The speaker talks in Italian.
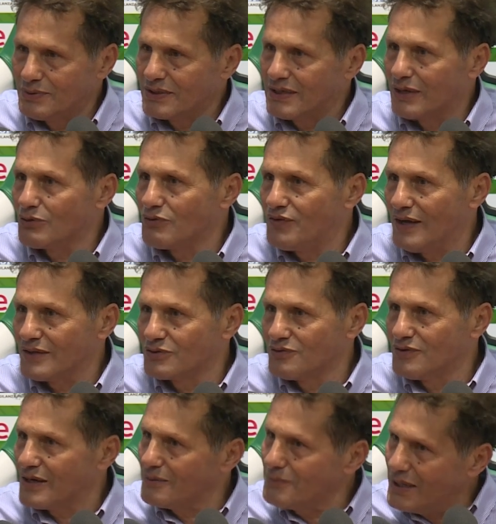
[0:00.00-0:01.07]
perché hanno fatto
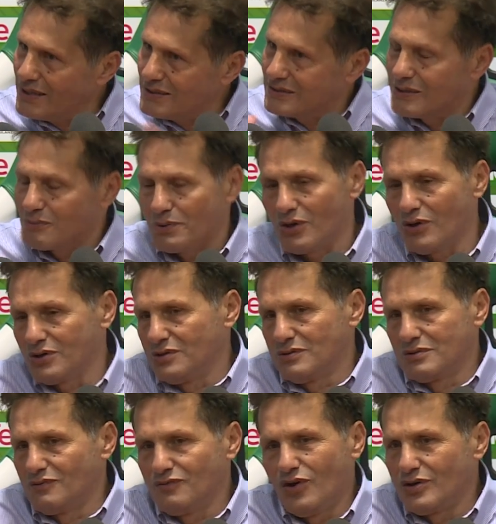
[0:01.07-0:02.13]
veramente, però io
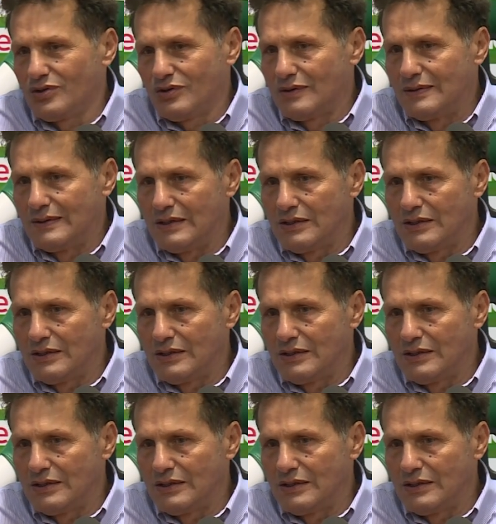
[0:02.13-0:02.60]
non voglio